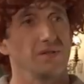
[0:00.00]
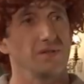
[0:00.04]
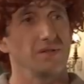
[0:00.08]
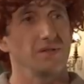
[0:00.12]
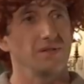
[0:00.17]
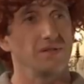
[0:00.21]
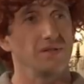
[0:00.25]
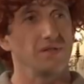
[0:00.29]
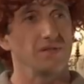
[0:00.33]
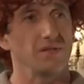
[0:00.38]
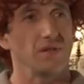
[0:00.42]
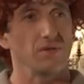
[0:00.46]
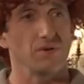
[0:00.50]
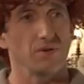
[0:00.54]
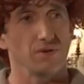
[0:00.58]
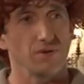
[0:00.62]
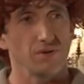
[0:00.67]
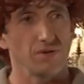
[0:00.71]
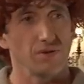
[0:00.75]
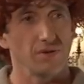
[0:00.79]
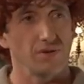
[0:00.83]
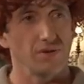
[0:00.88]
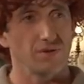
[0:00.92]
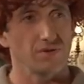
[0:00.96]
¿Y si te
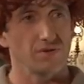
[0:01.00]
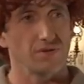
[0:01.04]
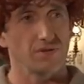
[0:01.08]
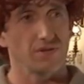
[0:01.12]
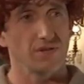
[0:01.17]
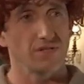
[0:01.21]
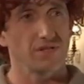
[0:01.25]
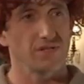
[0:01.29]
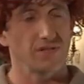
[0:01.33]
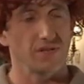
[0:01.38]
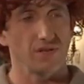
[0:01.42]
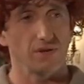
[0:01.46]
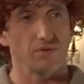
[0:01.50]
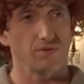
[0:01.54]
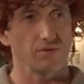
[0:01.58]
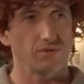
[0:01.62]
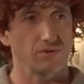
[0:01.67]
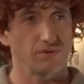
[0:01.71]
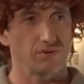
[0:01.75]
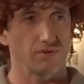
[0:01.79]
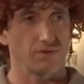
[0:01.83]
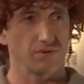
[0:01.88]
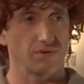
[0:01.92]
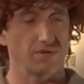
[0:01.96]
doy los seis
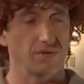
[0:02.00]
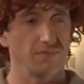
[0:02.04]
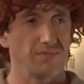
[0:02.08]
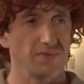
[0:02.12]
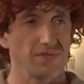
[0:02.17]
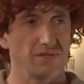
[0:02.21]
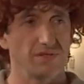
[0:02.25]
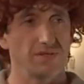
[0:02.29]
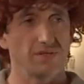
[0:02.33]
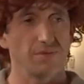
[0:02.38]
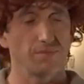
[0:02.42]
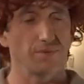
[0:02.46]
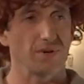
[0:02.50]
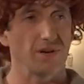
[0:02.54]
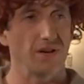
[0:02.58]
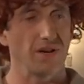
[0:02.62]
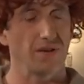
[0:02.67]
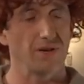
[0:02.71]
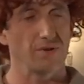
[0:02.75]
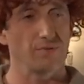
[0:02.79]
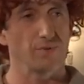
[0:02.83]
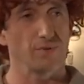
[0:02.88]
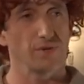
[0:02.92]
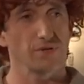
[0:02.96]
euros que me diste por
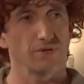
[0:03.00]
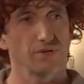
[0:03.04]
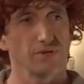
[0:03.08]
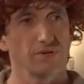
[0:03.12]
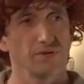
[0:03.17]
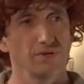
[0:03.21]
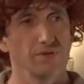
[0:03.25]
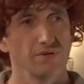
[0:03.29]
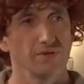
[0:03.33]
el aeropuerto?